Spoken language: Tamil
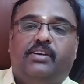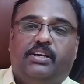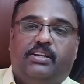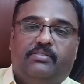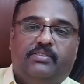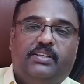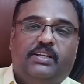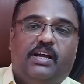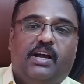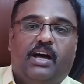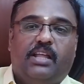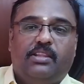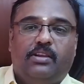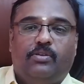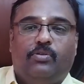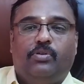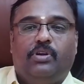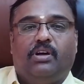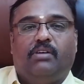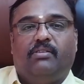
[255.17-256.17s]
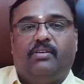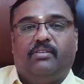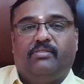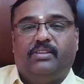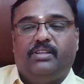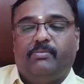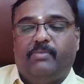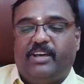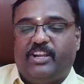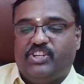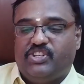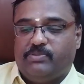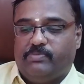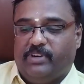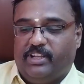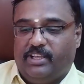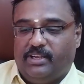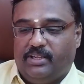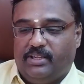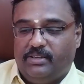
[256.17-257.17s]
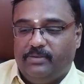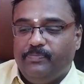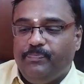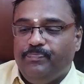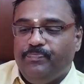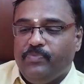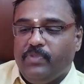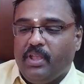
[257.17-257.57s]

அவர்கிட்ட வந்து காதல் கொண்டு அவரை வந்து மேரேஜ் பண்ணிக்கிறாரு